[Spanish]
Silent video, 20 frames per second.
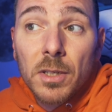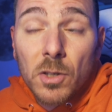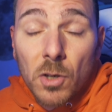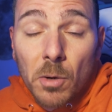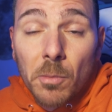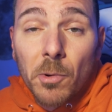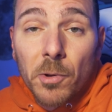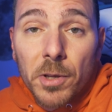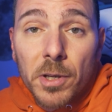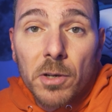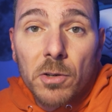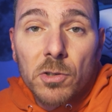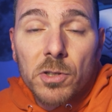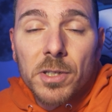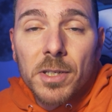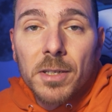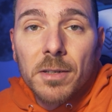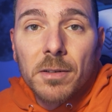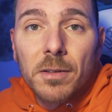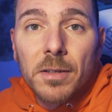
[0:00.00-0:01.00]
como digo,
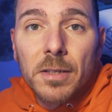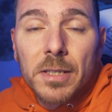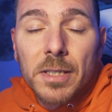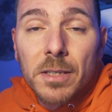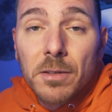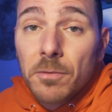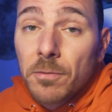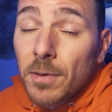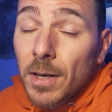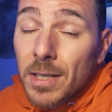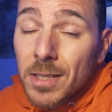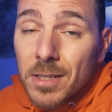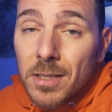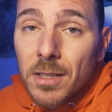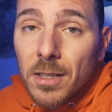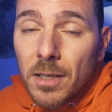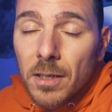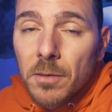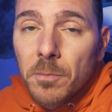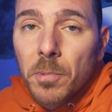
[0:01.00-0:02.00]
sin, sin flat
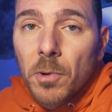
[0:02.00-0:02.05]
siguen